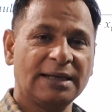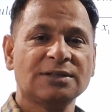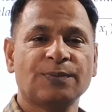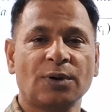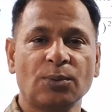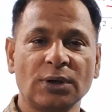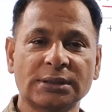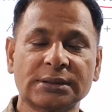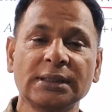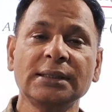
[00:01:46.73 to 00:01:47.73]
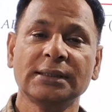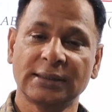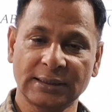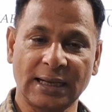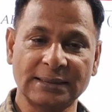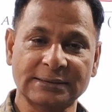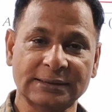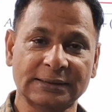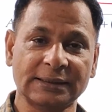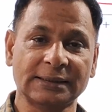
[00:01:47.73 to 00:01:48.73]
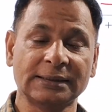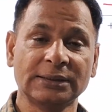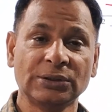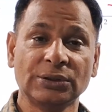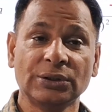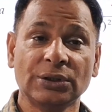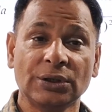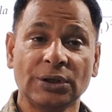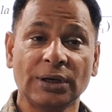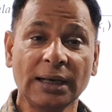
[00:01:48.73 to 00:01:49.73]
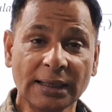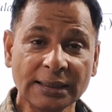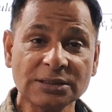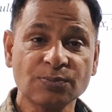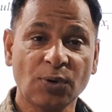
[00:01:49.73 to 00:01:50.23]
इस फॉर्मूले से निकाल सकते हैं लेकिन इस